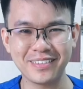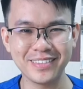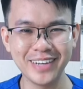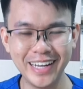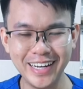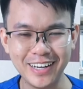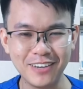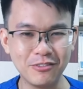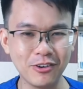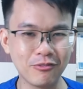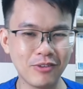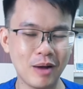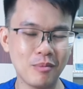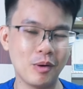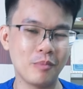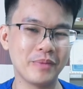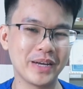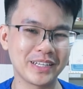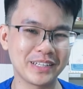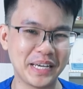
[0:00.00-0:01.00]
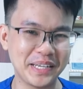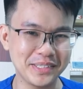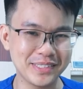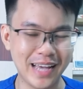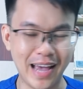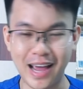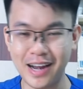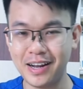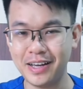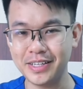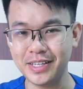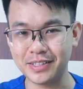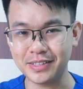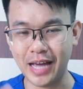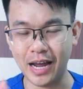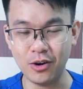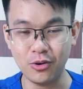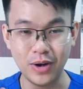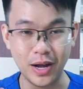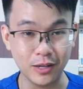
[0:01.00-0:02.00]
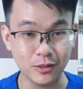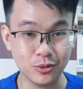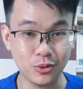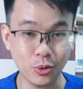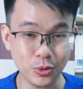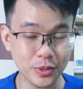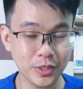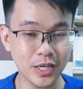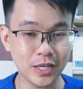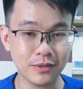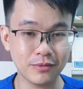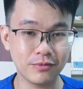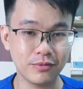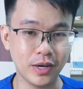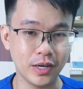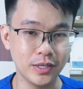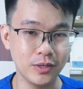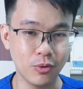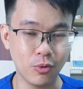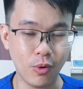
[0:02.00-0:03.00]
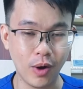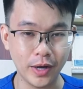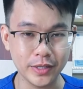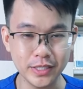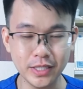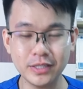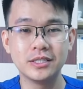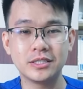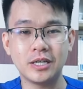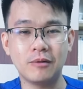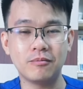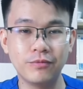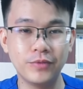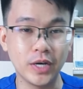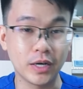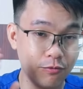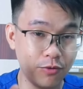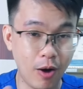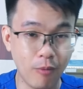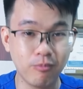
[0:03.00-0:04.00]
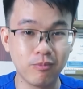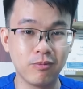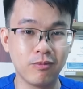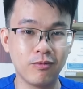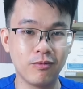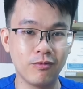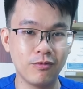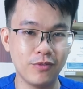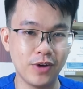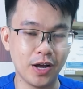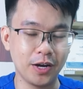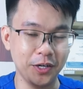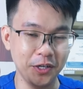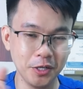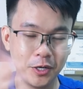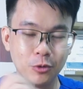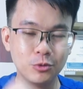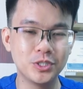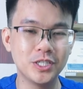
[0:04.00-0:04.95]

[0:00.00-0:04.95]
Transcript: Đây là phương pháp mà mình đánh giá là hiện tại nó là tốt nhất và hiệu quả nhất trong việc phòng và điều